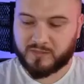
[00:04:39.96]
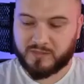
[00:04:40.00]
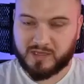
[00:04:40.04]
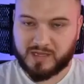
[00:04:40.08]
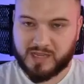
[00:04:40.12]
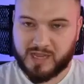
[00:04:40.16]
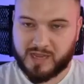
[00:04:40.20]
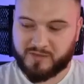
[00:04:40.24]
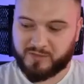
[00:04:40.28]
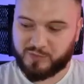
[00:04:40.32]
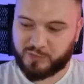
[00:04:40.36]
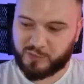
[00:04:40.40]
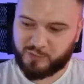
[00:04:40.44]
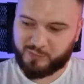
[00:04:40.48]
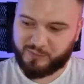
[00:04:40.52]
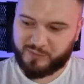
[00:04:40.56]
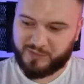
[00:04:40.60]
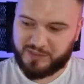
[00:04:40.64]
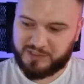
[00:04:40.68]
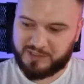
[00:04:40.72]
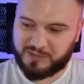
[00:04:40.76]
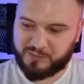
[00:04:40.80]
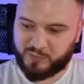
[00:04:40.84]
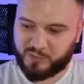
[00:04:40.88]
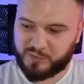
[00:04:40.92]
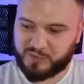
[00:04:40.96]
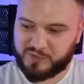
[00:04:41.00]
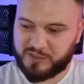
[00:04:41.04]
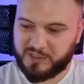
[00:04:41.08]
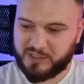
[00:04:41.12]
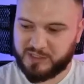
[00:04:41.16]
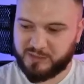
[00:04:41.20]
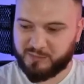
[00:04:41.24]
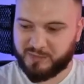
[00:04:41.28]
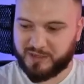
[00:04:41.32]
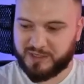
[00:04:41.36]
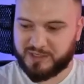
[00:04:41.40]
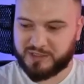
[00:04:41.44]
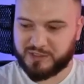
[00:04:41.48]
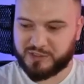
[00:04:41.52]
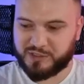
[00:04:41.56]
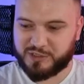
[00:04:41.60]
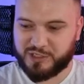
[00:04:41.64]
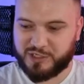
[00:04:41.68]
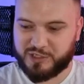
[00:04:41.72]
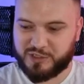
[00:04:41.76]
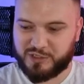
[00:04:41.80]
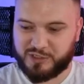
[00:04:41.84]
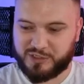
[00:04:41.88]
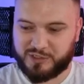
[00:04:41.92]
И как вы думаете, пустили бы этих
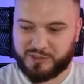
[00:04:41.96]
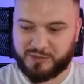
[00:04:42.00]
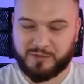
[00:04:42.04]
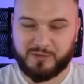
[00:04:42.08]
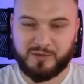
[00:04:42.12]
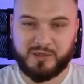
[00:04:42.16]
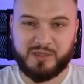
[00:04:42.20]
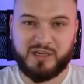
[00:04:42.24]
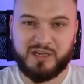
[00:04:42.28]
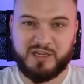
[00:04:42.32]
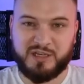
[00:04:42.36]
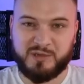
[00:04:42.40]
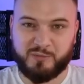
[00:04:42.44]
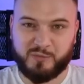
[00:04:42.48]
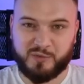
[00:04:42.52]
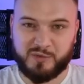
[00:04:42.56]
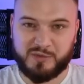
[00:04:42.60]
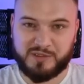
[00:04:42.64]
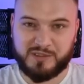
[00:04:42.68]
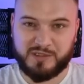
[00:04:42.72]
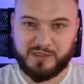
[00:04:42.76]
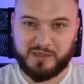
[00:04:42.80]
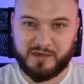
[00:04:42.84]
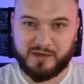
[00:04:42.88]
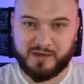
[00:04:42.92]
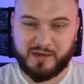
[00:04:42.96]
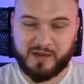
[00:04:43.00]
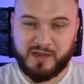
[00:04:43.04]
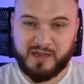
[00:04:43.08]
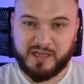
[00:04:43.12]
женщин или не пустили?